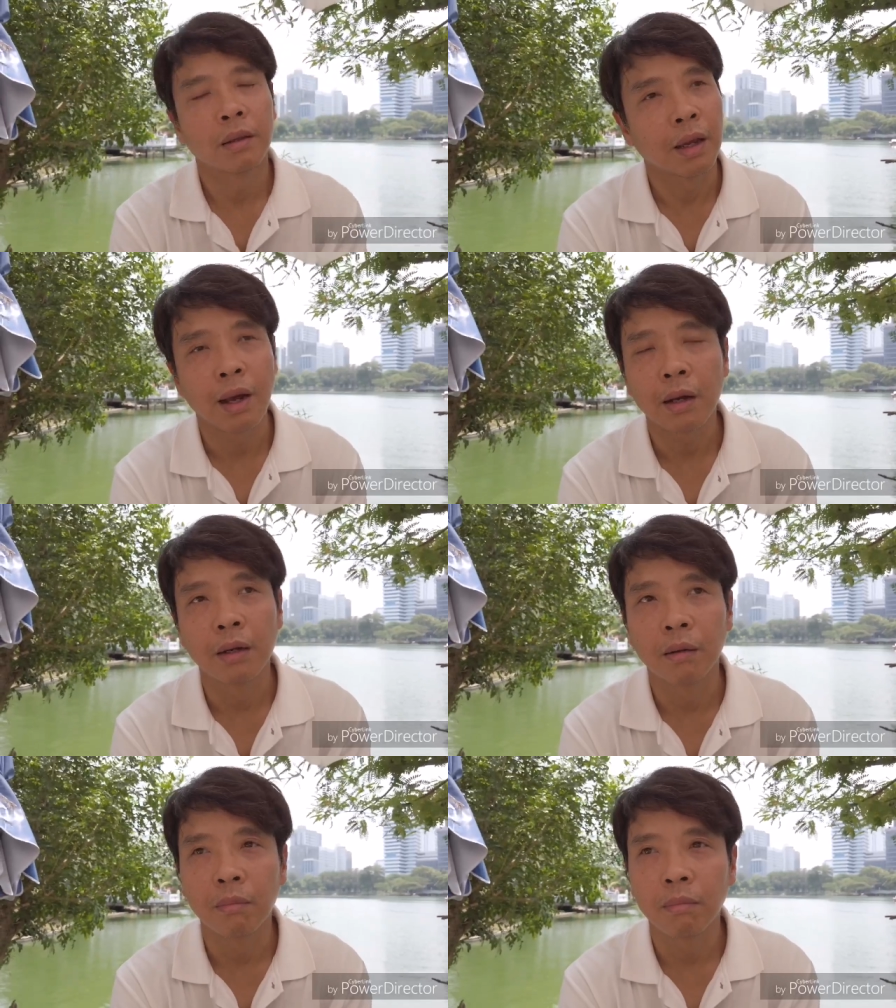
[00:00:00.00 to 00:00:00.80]
แต่ถ้า
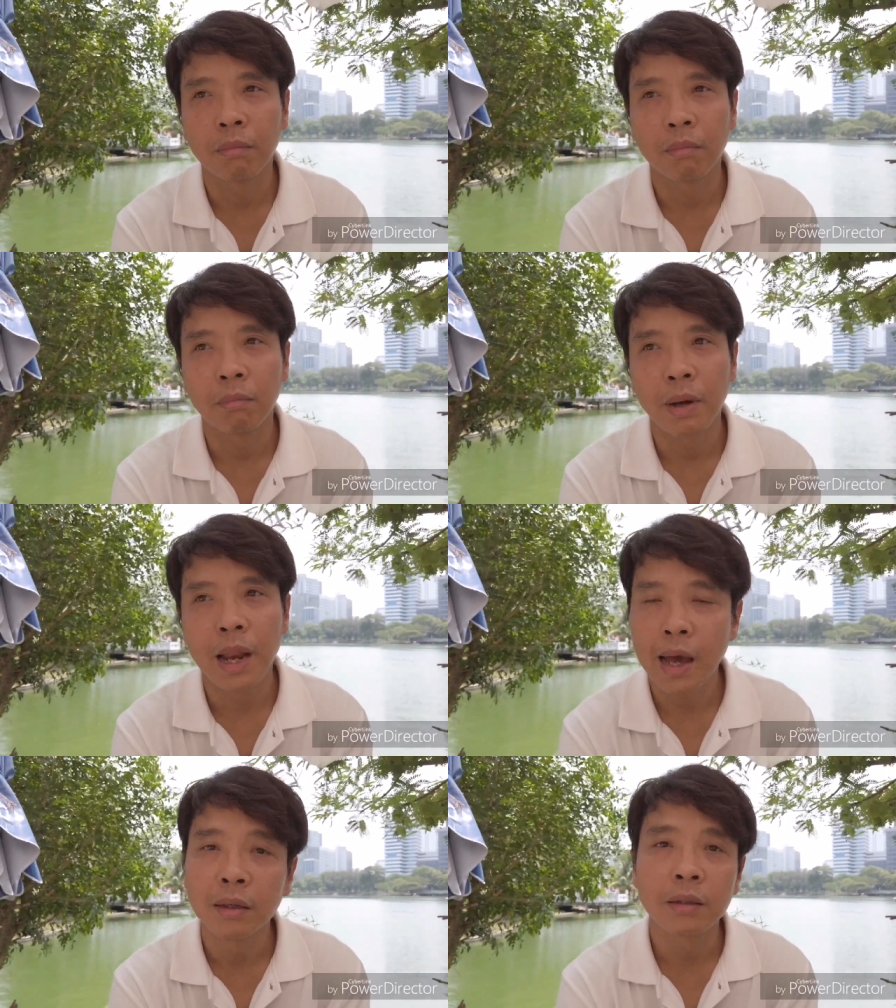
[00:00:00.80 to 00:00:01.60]
เกิด
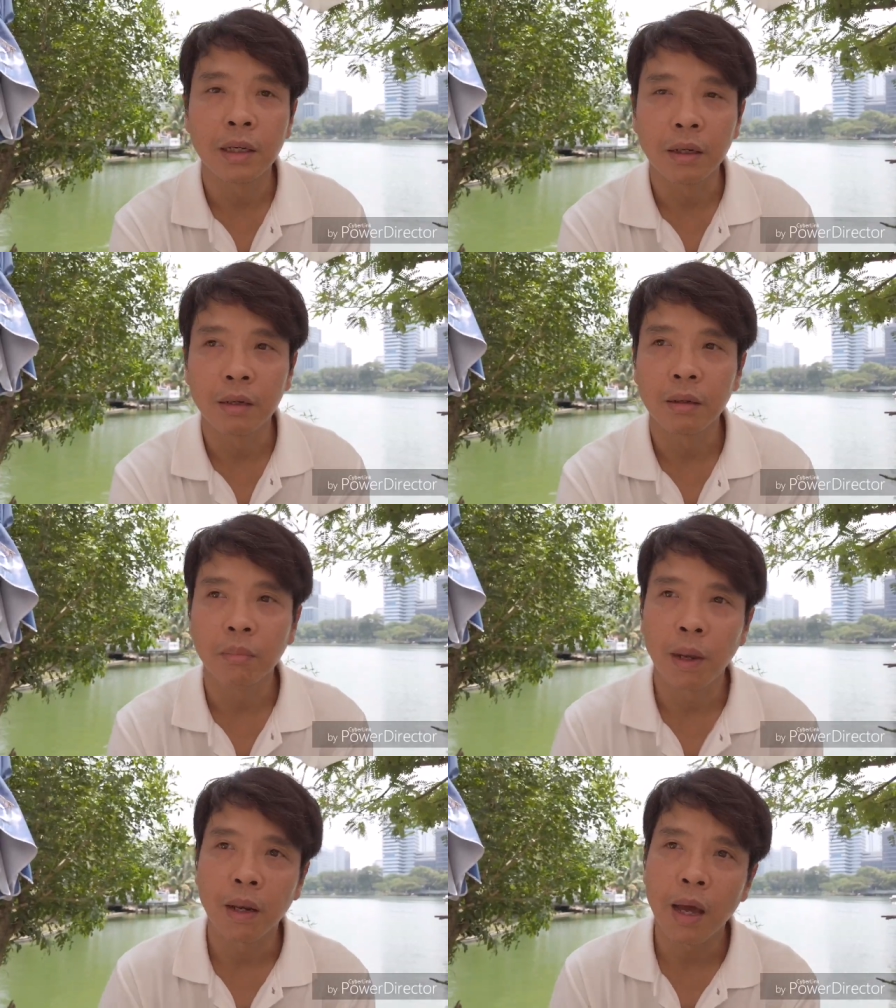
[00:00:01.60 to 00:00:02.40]
ไม่ได้จริ
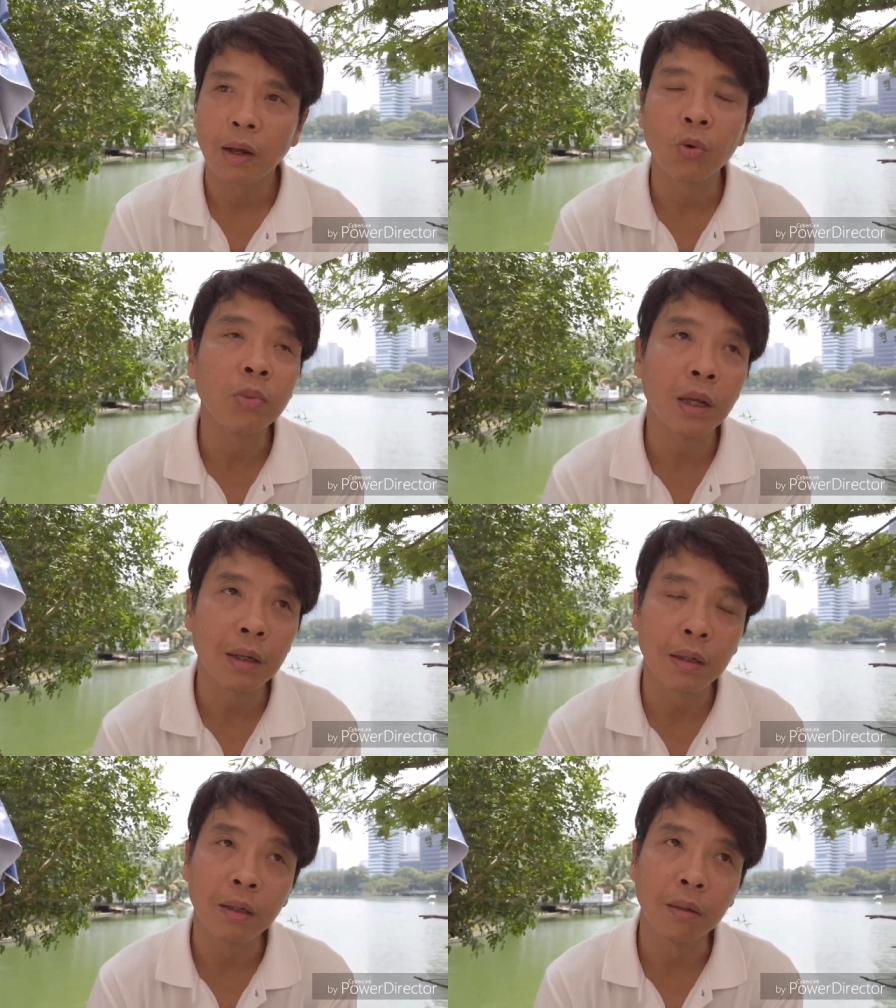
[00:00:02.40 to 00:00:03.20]
งๆ เป็นห้าทุ่ม
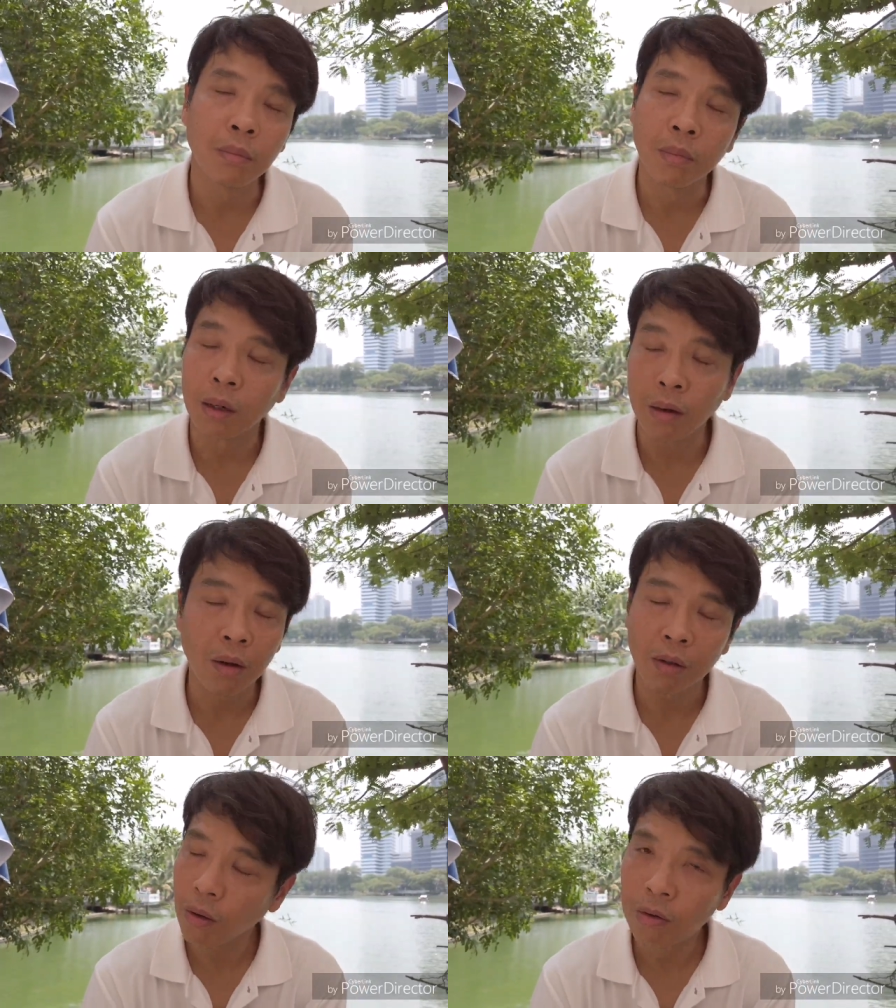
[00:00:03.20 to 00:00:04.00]
เที่ยงคืนมัน
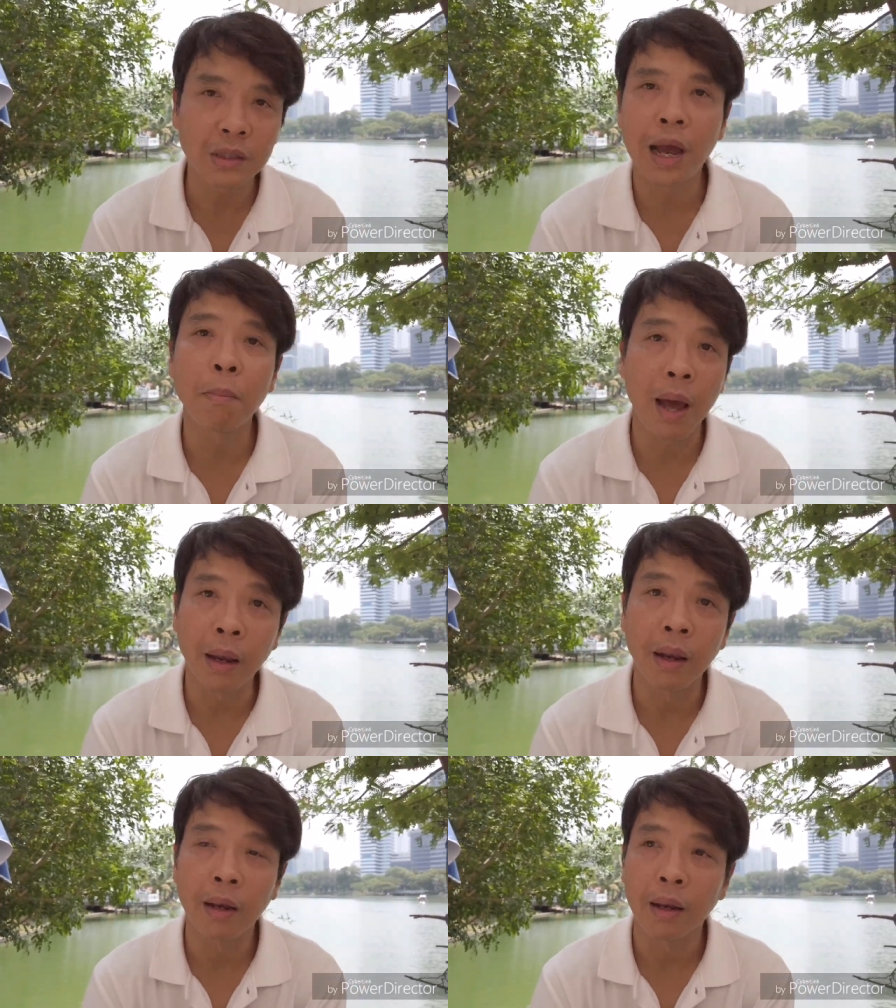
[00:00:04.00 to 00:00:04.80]
ก็ต้องช่าง
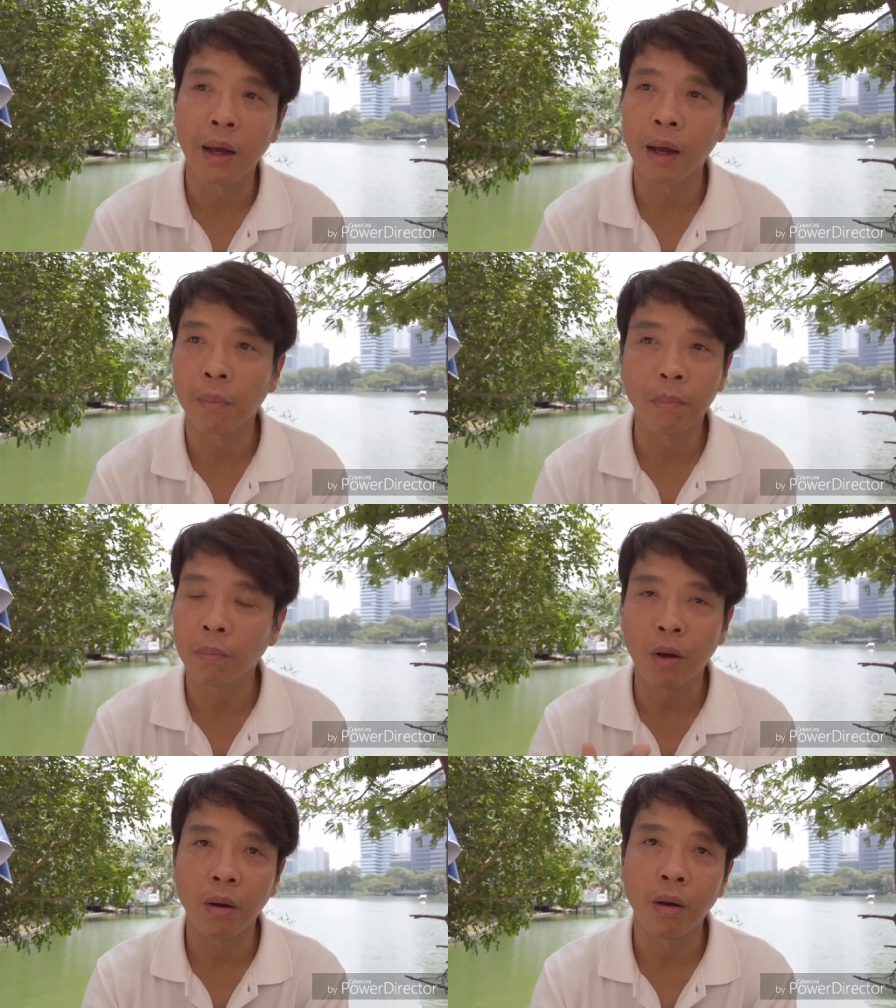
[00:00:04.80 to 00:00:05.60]
มันนะครับ
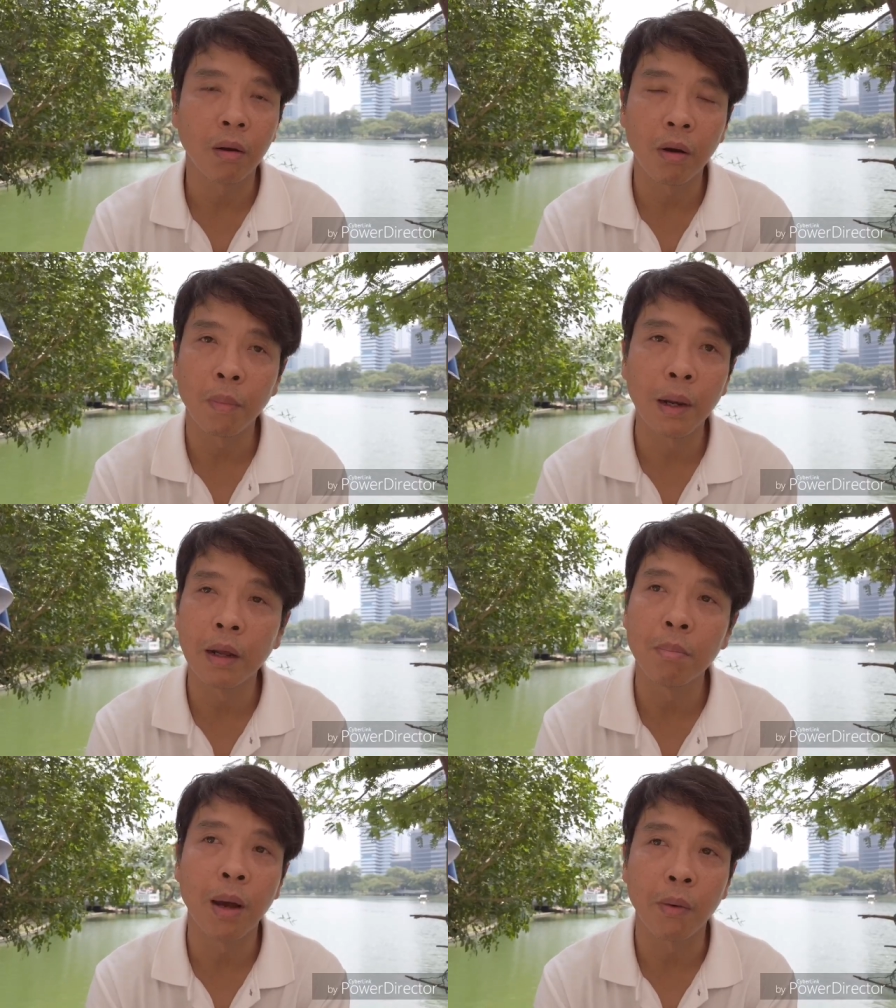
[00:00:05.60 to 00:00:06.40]
ก็ก็เป็น
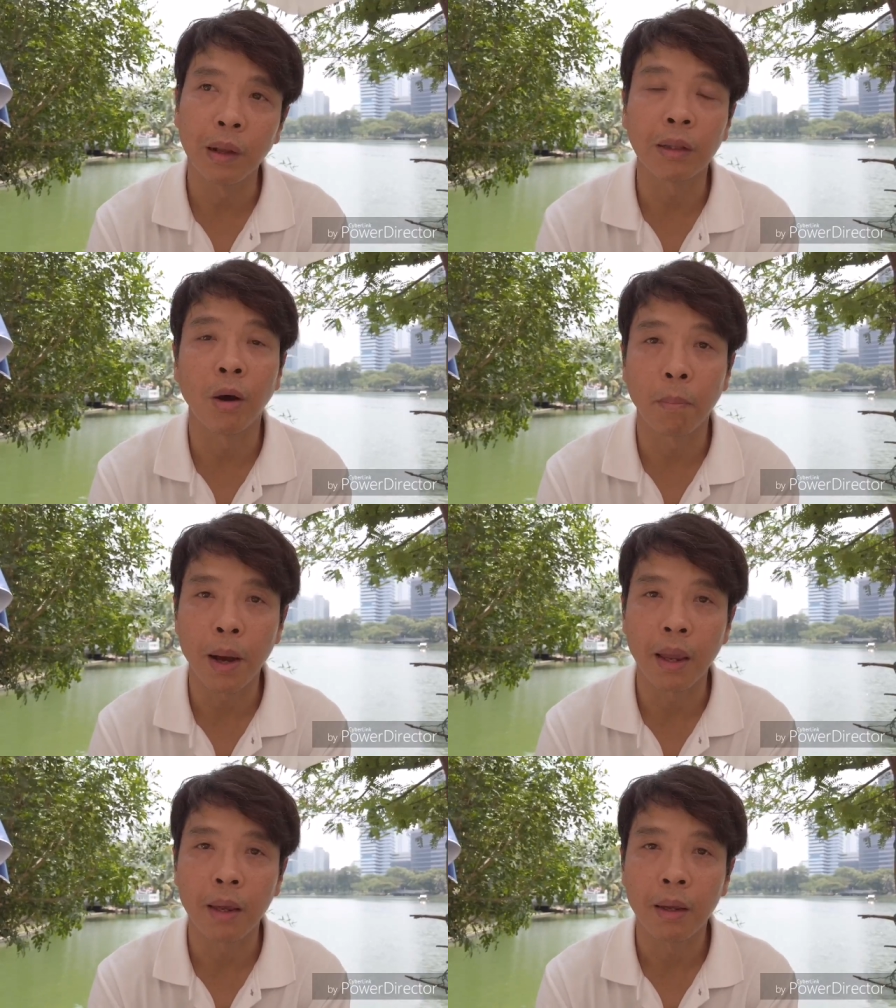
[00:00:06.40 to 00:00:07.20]
เริ่มใหม่วันต่อไป